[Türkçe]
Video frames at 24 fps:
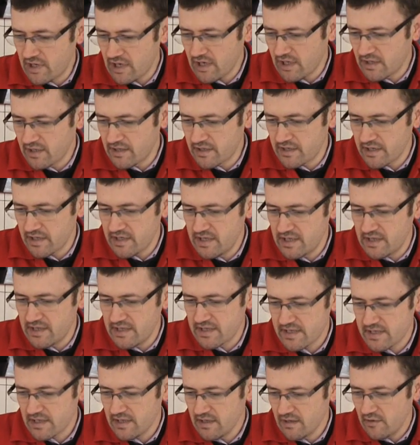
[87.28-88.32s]
kanra
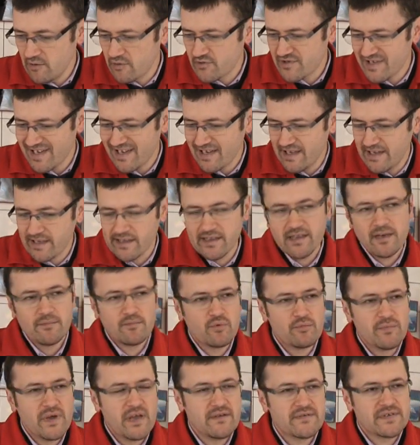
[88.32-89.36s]
hindisi özellikle
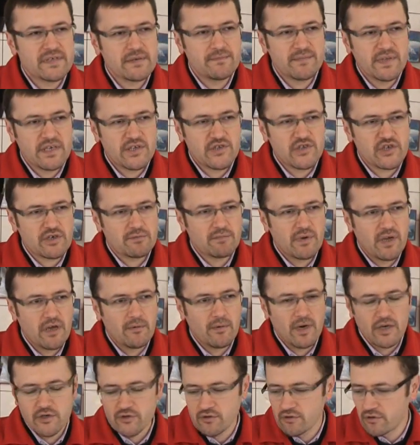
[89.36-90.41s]
bu mevsimde
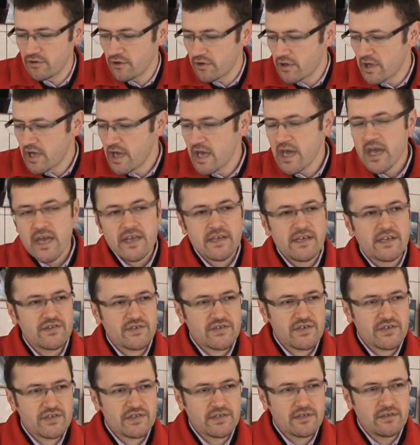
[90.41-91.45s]
çıkmaya başlıyor.
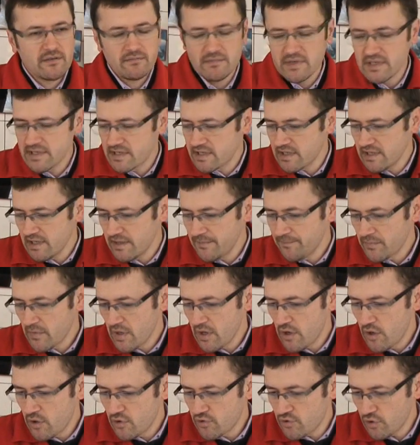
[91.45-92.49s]
Yetiştirilmesi
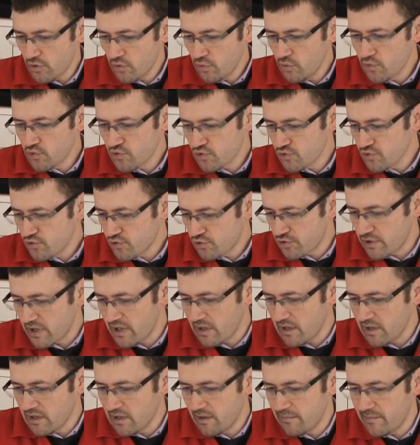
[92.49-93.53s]
çok uzun süre
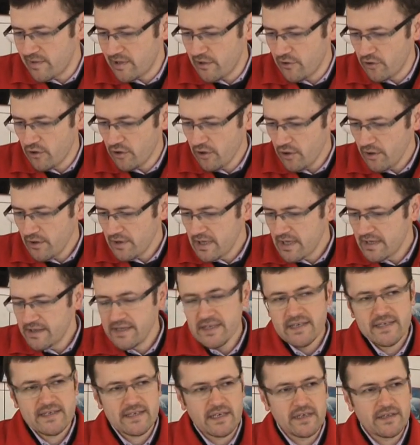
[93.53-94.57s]
alabiliyor.
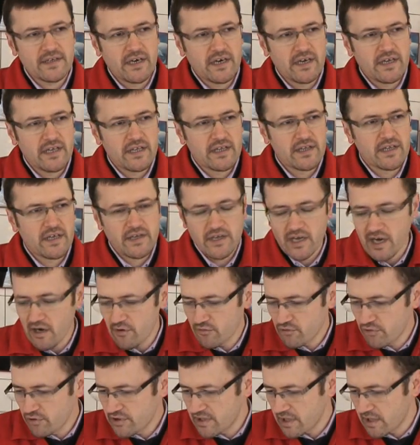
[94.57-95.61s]
Nisan ayında
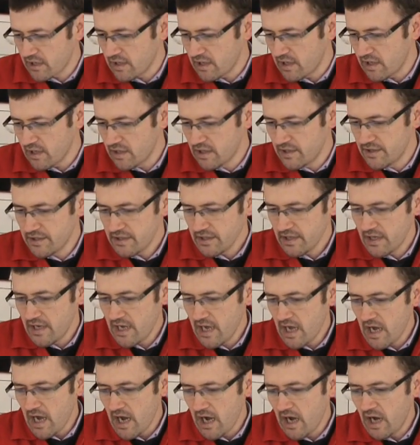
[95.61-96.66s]
yavruyken alınır.
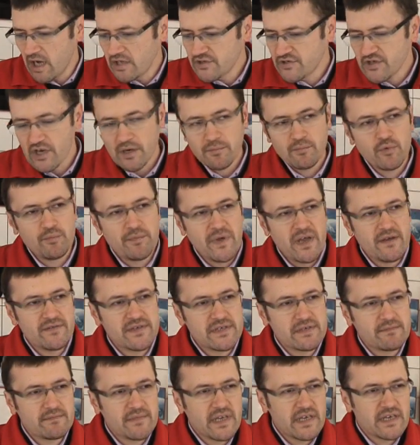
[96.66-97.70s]
Ancak bu
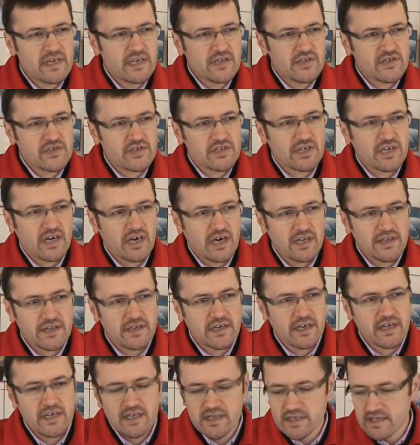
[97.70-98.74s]
mevsimde yetişir
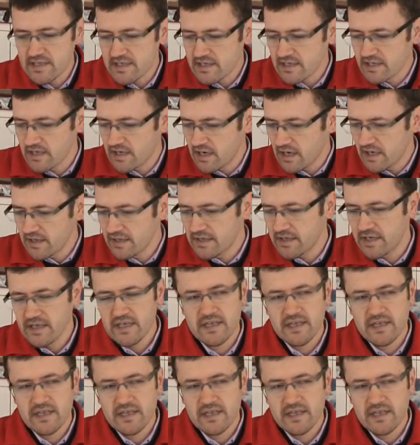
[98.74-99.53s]
kandıra hindisini. Kandıra